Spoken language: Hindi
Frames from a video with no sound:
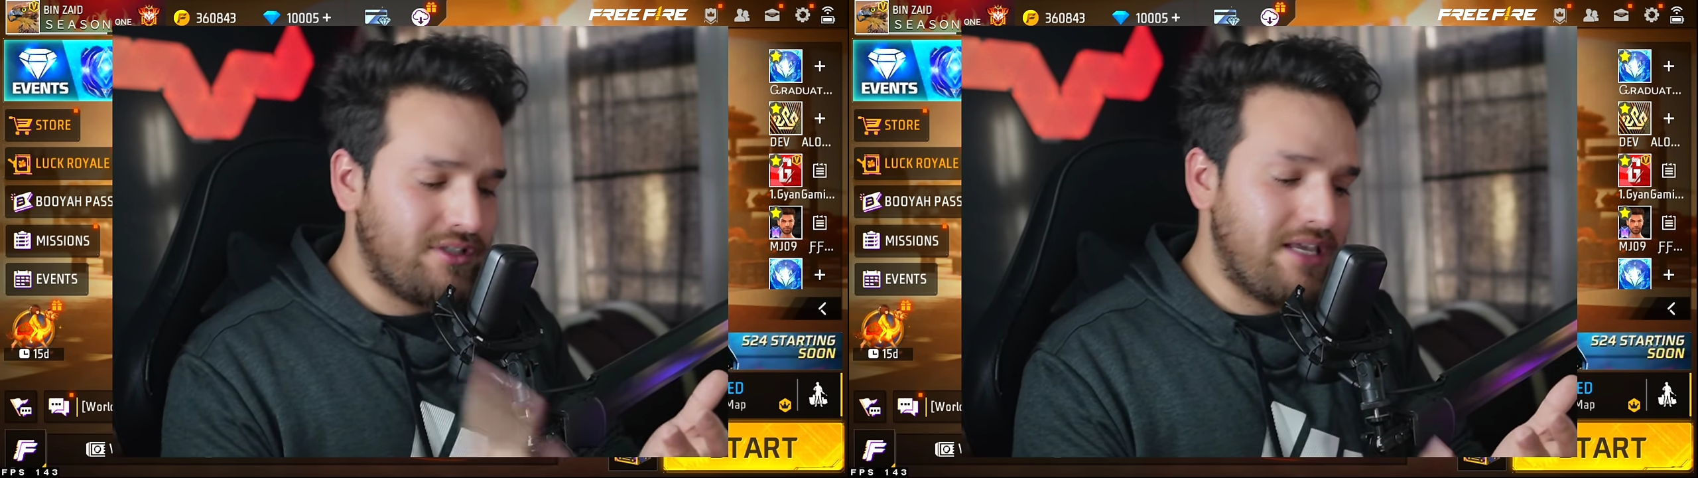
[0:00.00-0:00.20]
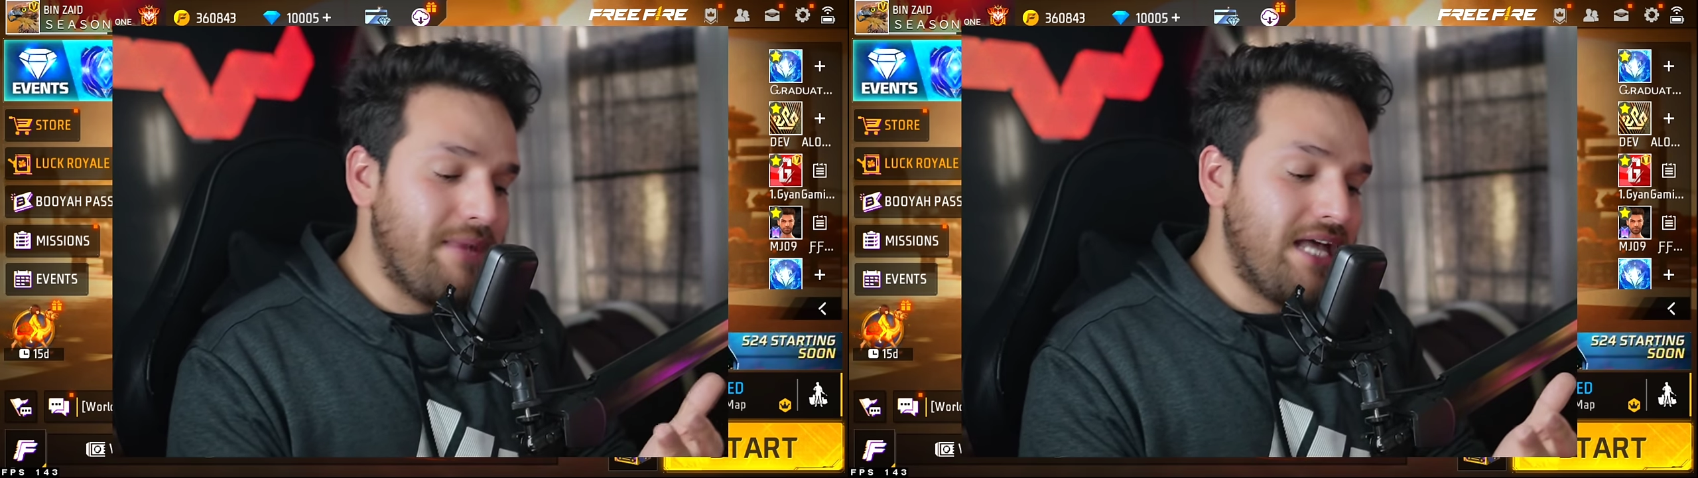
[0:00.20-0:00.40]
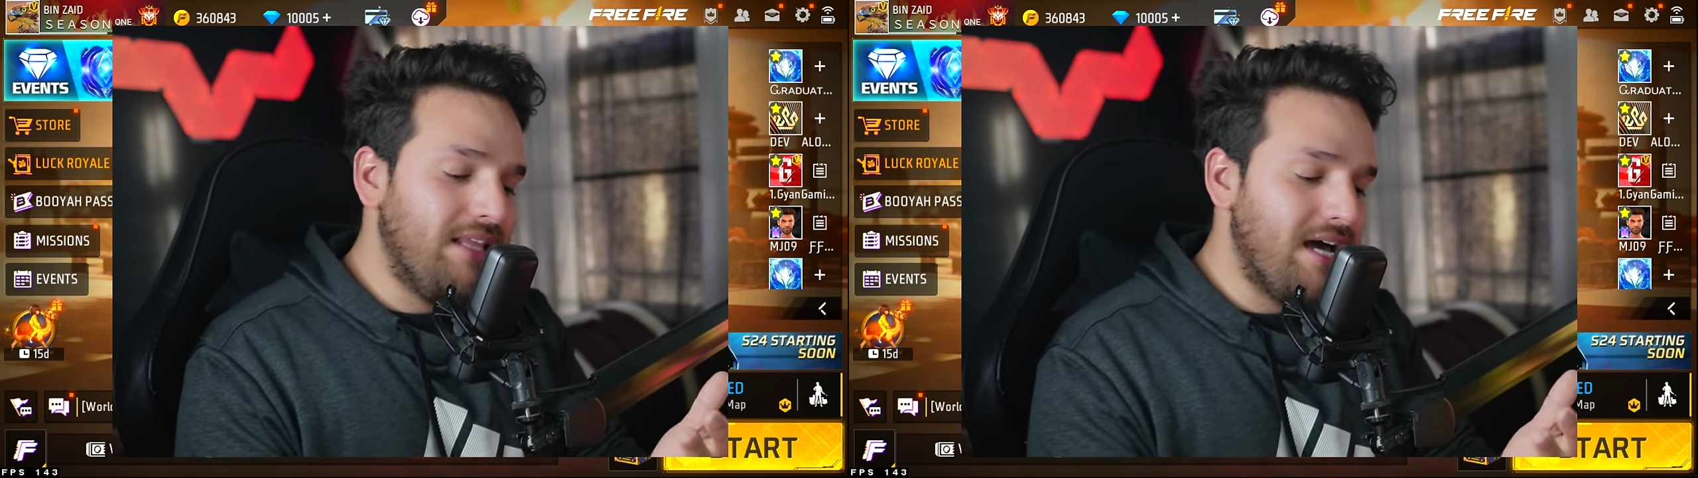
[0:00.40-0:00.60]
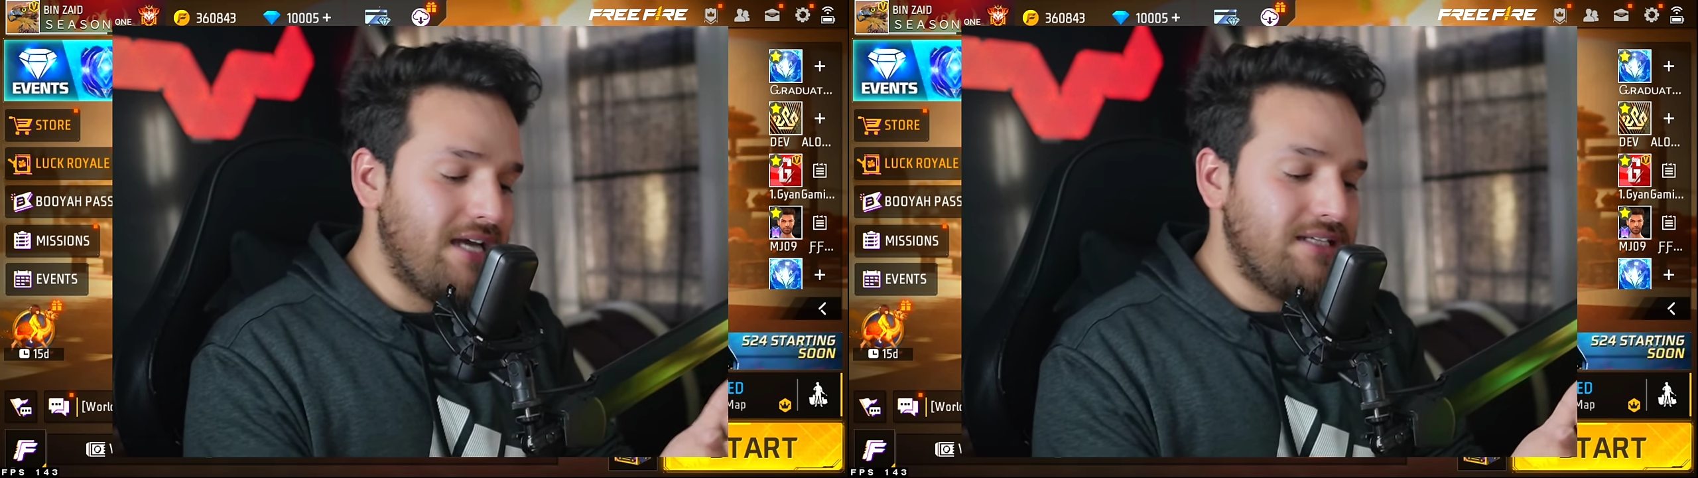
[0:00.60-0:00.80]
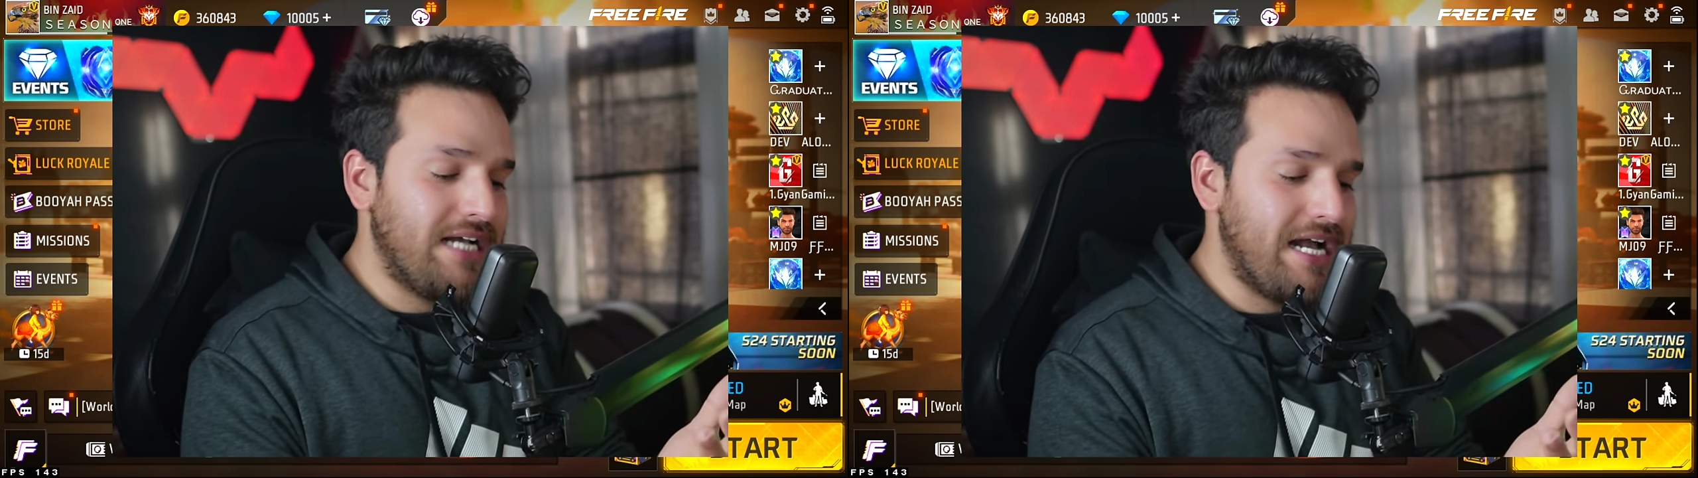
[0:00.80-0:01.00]
उसके बाद
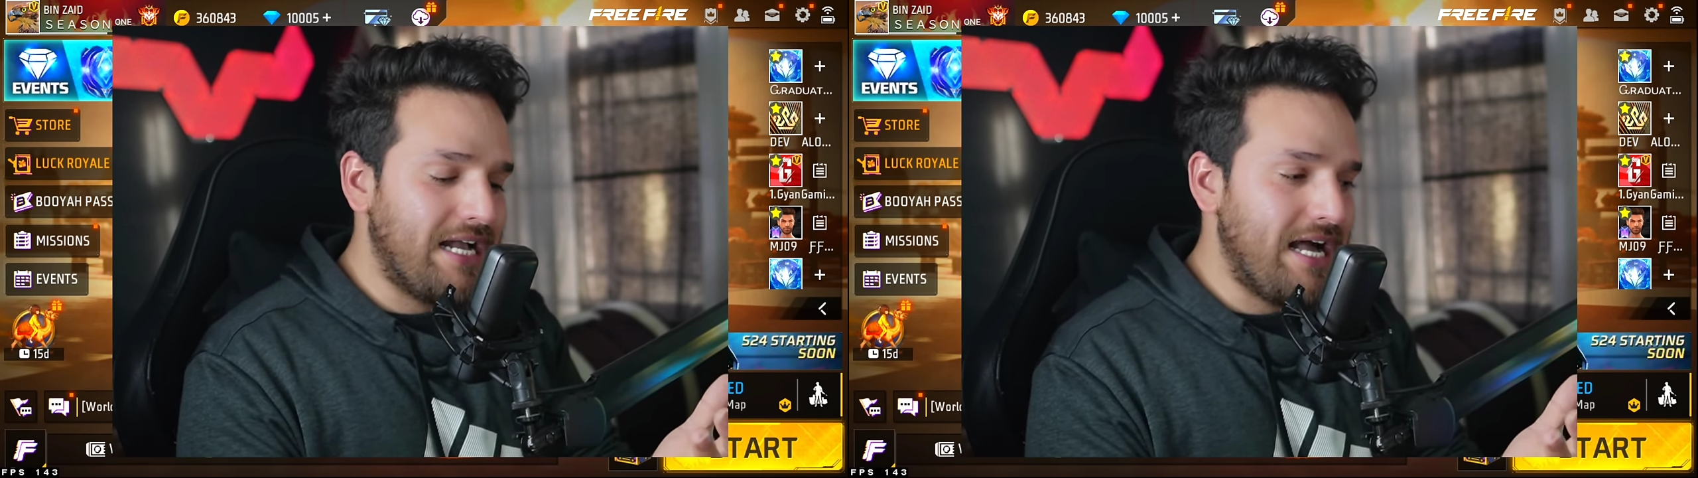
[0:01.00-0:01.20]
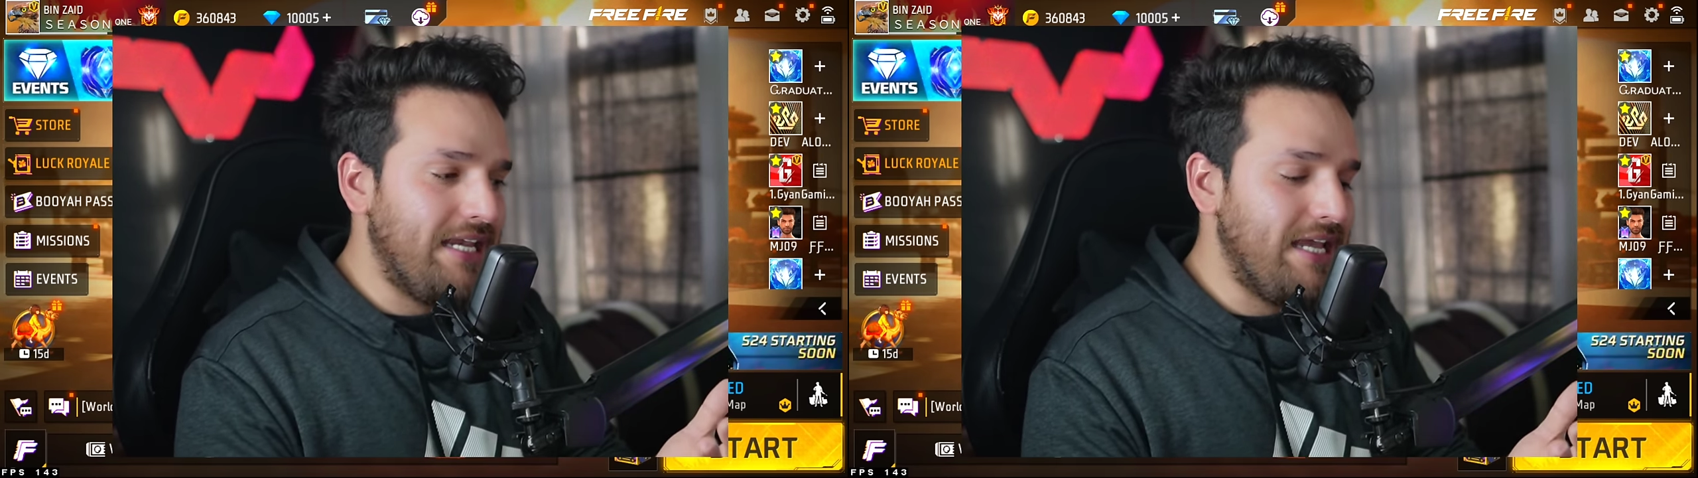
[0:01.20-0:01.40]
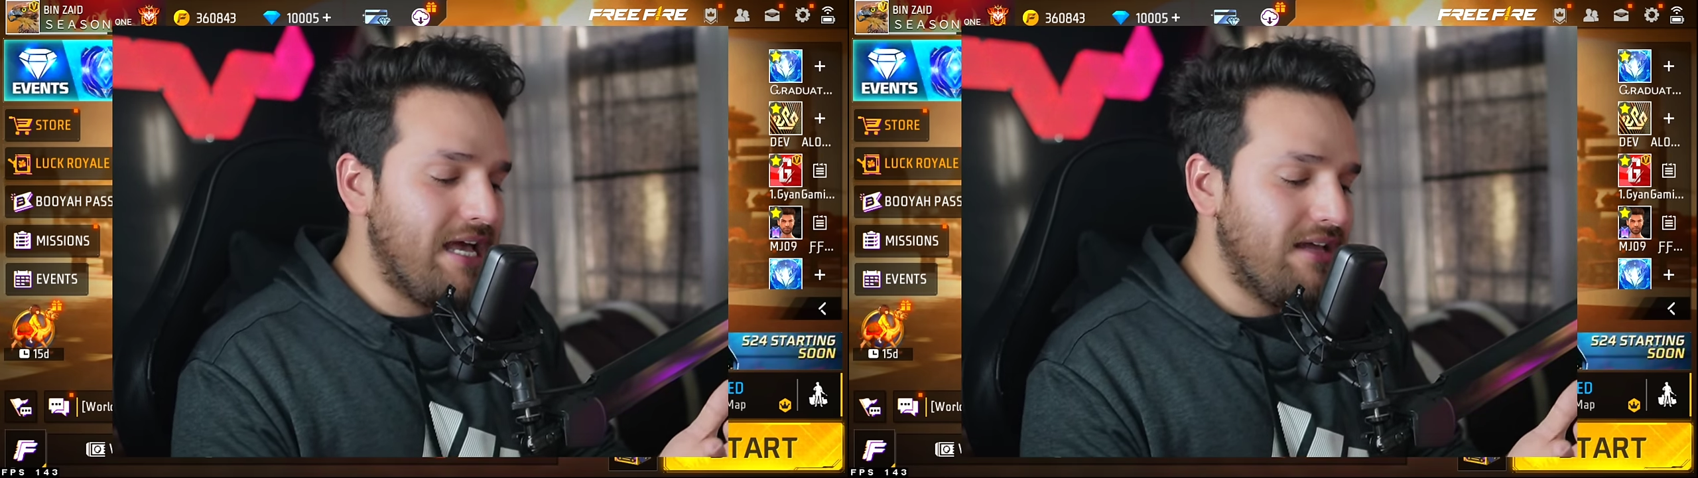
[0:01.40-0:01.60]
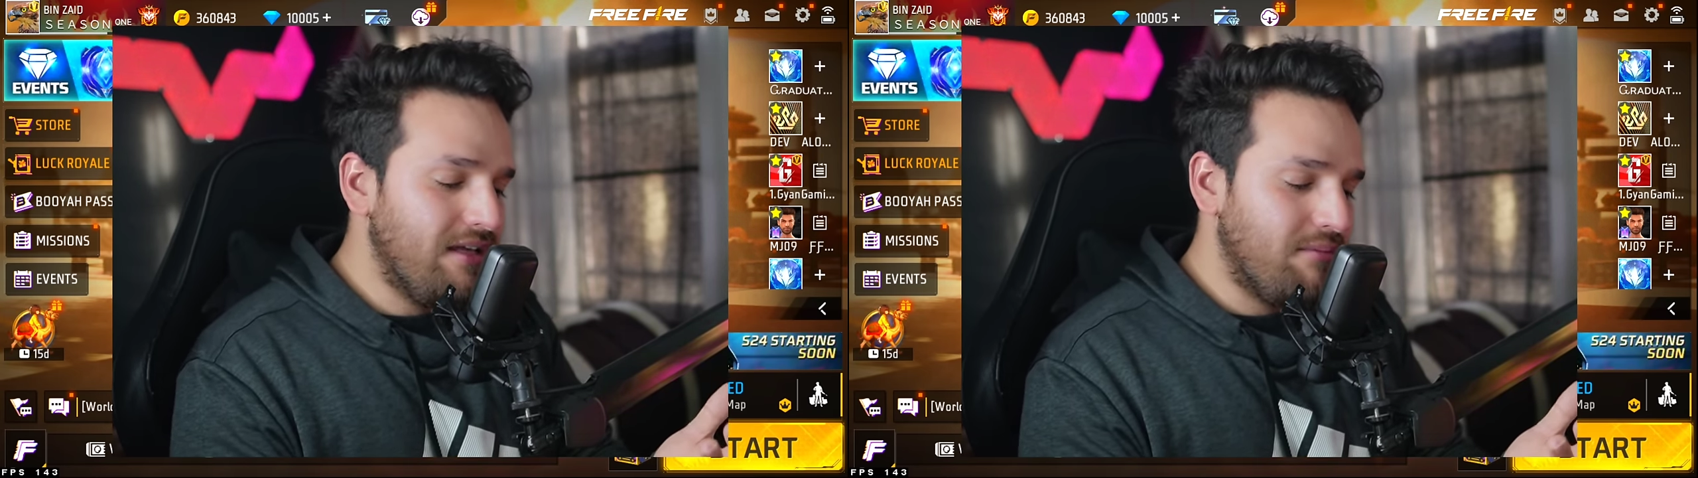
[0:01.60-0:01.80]
हर जगह गा लिया